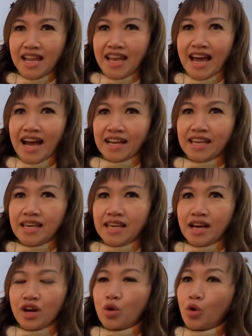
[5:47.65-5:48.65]
là
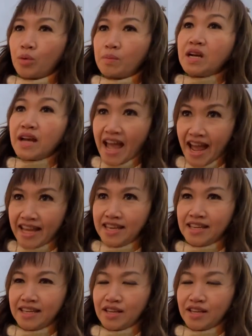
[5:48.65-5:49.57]
cái cuộc bức hại